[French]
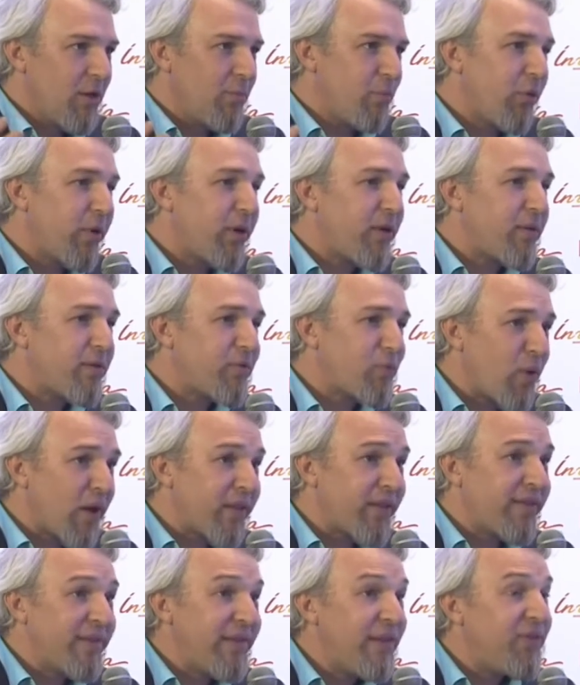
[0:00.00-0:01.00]
pour qu'elle
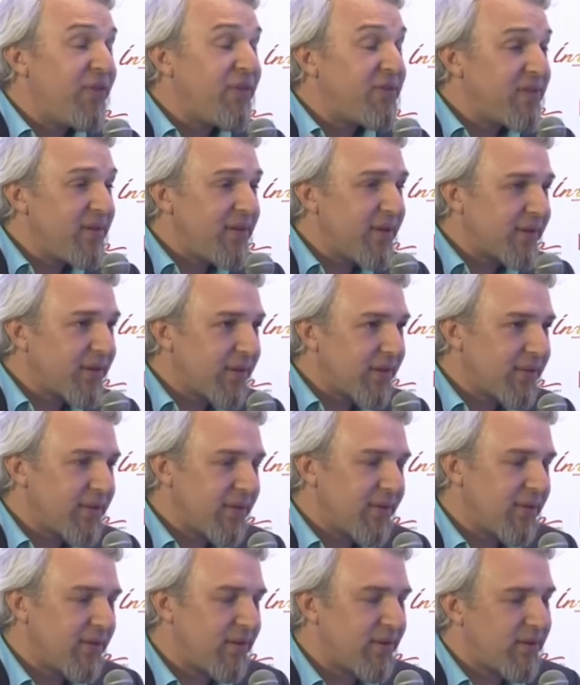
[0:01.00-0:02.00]
soit difficile à
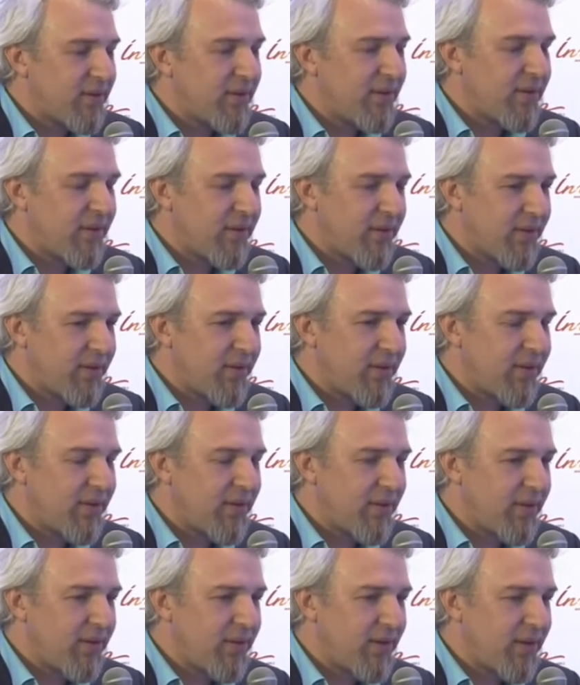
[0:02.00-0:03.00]
traiter,
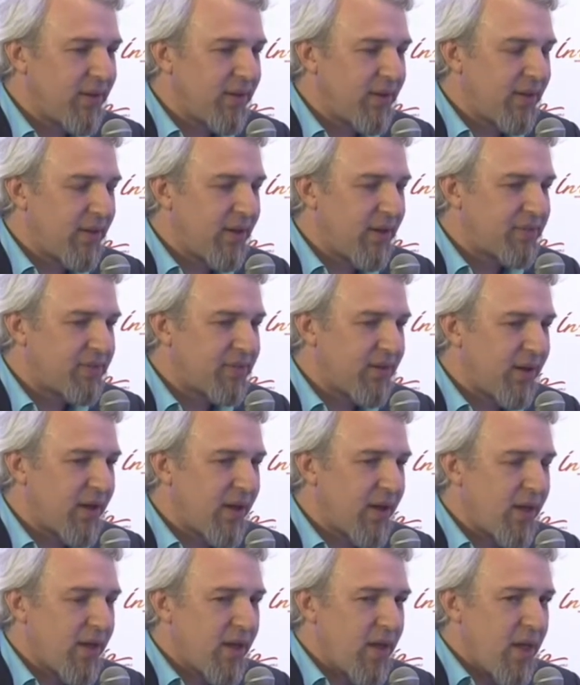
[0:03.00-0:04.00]
et, et, c'est
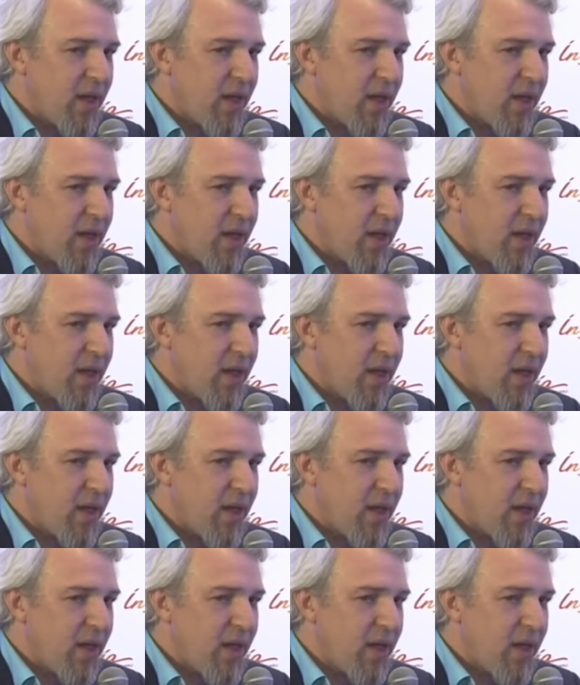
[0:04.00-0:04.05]
là.